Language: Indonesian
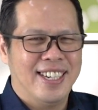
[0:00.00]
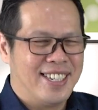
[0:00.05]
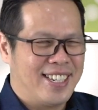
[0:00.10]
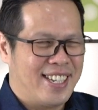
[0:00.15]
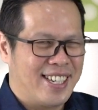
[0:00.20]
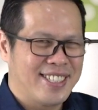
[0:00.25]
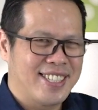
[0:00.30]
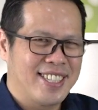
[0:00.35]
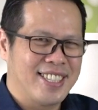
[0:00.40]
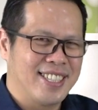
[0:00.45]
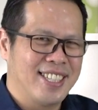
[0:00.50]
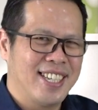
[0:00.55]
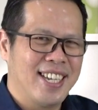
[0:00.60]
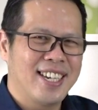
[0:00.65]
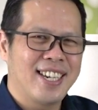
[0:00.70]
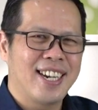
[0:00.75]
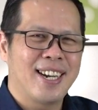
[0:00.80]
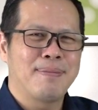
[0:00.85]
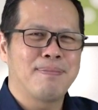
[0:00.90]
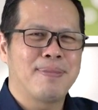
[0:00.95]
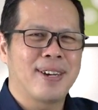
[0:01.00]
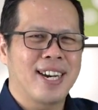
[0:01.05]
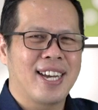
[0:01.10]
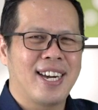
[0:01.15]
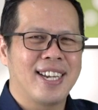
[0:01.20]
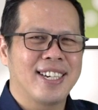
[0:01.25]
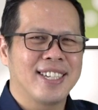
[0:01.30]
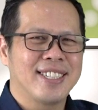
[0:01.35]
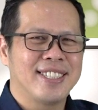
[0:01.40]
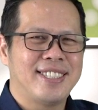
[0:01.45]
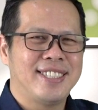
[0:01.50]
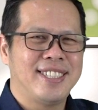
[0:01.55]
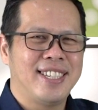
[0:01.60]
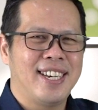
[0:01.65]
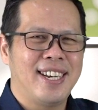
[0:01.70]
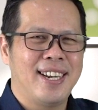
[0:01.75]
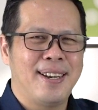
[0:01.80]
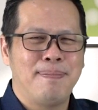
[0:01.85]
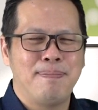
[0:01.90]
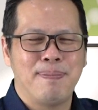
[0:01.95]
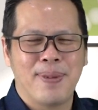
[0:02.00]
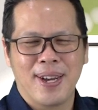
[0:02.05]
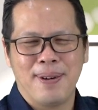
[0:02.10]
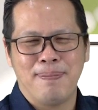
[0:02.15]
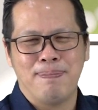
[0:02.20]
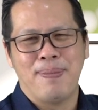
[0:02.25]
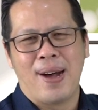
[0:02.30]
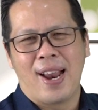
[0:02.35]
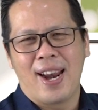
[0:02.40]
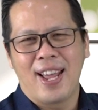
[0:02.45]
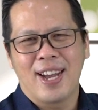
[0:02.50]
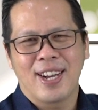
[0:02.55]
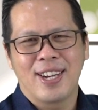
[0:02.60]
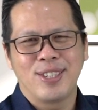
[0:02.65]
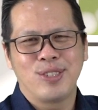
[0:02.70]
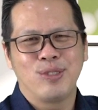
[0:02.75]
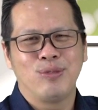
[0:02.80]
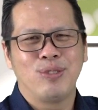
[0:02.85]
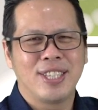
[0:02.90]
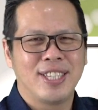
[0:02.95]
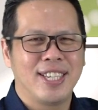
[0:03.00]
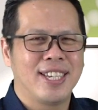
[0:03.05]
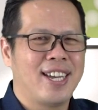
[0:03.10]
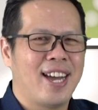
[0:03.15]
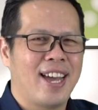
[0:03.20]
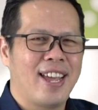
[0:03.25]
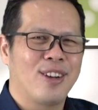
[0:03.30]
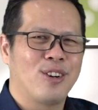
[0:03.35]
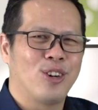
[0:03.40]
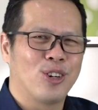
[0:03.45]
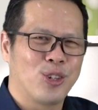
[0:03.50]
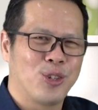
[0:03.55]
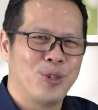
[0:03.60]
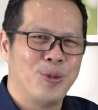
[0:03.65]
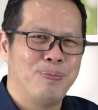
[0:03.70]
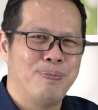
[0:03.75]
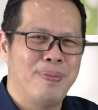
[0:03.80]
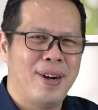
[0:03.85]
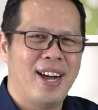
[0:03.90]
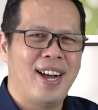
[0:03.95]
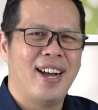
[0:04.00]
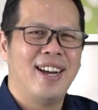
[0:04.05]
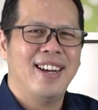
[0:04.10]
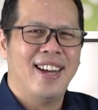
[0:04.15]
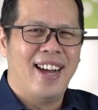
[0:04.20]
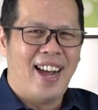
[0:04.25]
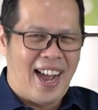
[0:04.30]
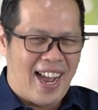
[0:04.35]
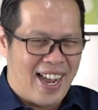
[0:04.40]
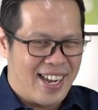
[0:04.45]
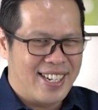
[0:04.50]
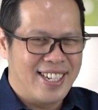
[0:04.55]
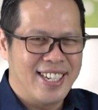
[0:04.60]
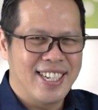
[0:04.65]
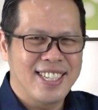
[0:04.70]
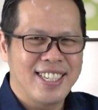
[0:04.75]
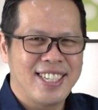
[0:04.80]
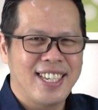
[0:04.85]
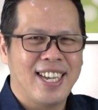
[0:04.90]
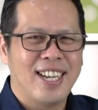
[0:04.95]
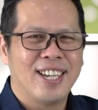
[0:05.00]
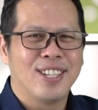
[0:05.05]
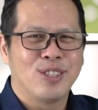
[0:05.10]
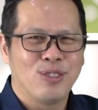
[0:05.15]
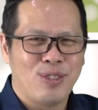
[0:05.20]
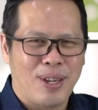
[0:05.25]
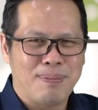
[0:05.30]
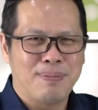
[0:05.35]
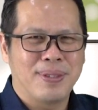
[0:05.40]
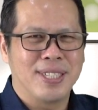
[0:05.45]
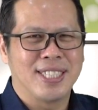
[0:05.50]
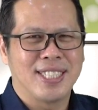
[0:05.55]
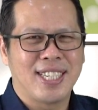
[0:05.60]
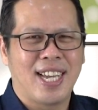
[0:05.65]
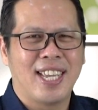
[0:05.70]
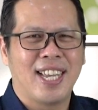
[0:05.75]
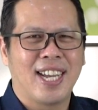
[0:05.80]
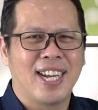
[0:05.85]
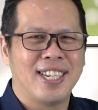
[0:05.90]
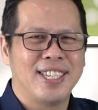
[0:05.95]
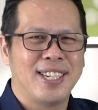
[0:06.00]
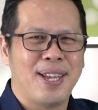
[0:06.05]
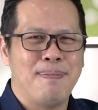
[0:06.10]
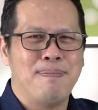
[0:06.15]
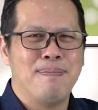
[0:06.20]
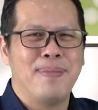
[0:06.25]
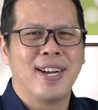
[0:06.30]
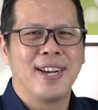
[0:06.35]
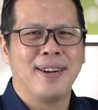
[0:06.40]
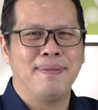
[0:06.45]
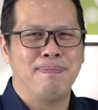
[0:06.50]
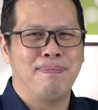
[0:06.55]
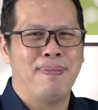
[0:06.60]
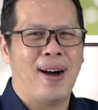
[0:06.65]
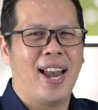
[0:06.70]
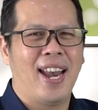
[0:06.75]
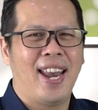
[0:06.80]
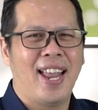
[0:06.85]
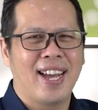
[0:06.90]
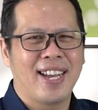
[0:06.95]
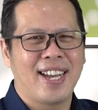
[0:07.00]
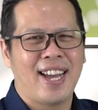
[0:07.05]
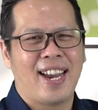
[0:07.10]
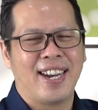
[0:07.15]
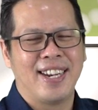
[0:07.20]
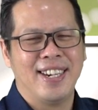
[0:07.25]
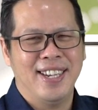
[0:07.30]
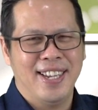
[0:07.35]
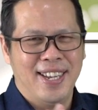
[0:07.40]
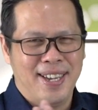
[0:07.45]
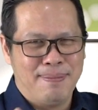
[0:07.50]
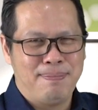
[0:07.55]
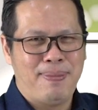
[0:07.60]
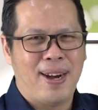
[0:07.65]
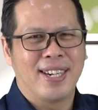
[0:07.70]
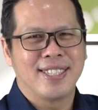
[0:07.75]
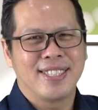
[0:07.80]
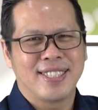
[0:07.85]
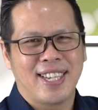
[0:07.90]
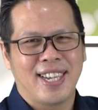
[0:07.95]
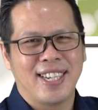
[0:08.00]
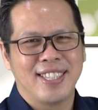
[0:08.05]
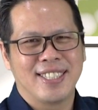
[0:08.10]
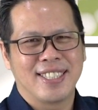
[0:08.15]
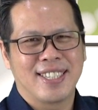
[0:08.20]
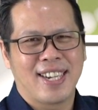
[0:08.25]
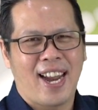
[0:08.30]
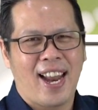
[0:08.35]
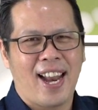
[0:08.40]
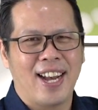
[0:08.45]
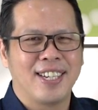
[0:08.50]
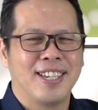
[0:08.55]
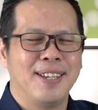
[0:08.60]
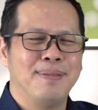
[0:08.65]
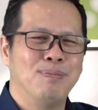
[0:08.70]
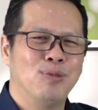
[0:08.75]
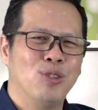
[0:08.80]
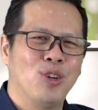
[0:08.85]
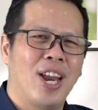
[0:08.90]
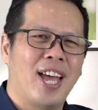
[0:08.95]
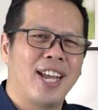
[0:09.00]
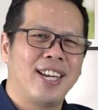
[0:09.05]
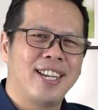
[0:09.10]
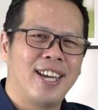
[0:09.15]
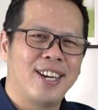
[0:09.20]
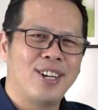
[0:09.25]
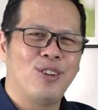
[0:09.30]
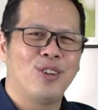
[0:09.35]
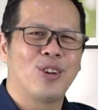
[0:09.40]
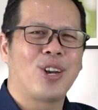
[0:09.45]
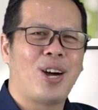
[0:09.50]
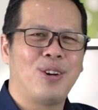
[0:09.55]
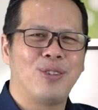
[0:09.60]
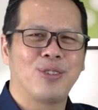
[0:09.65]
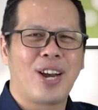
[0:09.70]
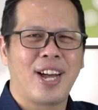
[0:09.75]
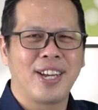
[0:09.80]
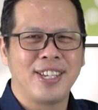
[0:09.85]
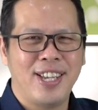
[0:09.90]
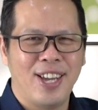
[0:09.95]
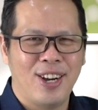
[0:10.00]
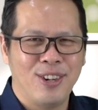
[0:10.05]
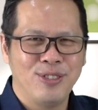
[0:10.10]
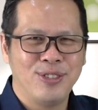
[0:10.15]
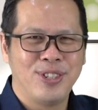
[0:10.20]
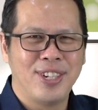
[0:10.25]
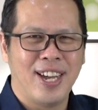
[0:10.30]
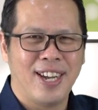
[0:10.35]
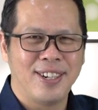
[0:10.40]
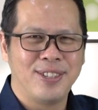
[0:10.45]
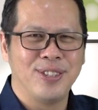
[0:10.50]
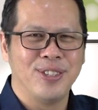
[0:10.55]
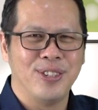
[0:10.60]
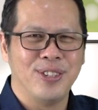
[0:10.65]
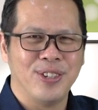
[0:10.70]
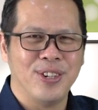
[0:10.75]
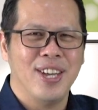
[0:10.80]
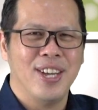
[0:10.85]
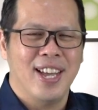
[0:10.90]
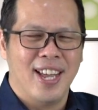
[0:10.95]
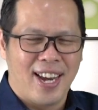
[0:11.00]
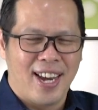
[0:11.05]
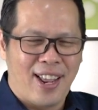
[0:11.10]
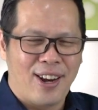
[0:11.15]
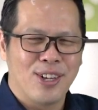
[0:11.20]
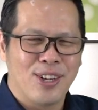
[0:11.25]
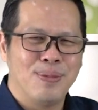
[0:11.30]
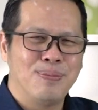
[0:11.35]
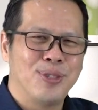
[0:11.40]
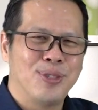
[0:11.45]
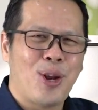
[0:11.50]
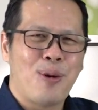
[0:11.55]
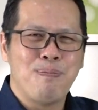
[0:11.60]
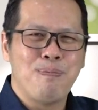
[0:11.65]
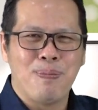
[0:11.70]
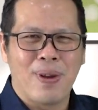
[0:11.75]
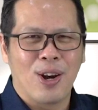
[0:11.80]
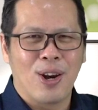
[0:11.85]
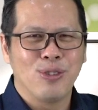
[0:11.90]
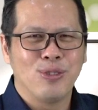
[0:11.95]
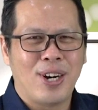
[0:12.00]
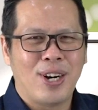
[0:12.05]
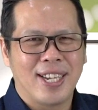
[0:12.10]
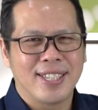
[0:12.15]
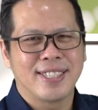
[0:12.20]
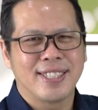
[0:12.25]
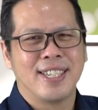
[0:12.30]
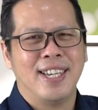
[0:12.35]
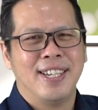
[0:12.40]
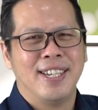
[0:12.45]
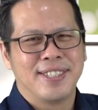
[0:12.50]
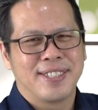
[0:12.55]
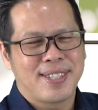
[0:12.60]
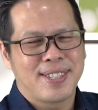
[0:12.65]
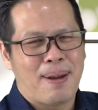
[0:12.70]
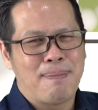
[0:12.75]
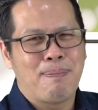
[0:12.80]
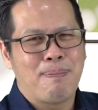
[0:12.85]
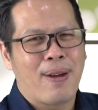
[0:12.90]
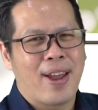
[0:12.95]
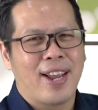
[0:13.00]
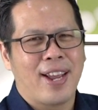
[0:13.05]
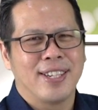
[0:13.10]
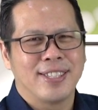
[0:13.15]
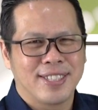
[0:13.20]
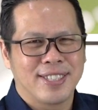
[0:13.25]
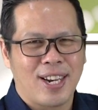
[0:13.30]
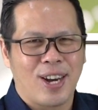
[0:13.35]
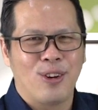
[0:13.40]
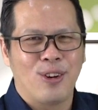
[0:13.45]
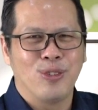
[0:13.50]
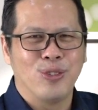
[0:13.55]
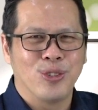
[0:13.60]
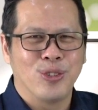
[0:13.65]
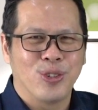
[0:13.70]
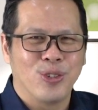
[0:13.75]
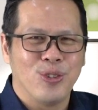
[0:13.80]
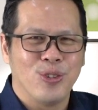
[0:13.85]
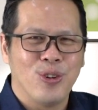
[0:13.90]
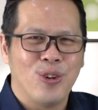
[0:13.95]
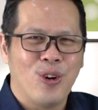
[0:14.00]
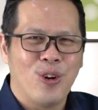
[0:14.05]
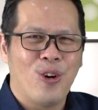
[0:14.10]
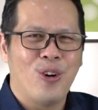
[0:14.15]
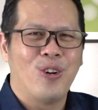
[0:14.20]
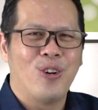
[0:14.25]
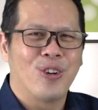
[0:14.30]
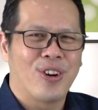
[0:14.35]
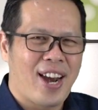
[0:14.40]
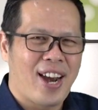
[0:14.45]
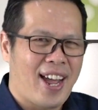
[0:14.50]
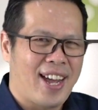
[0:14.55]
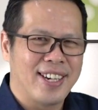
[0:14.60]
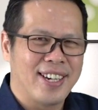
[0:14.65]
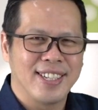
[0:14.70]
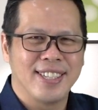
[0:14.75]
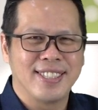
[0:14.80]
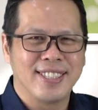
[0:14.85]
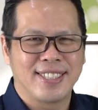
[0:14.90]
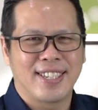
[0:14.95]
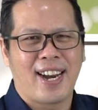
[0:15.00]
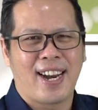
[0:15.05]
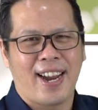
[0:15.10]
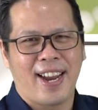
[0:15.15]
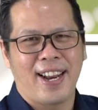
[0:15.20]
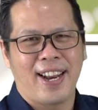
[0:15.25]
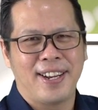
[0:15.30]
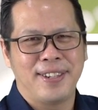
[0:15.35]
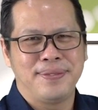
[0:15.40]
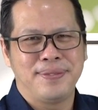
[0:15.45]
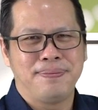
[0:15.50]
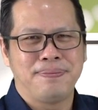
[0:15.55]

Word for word: dia setia dengan perkara kecil, mengembalakan dua tiga ekor domba, akhirnya Tuhan percayakan dia mengembalakan bangsa Israel. Dimulai dari orang-orang Yahuda dulu, lalu kemudian meluas sampai seluruh orang Israel.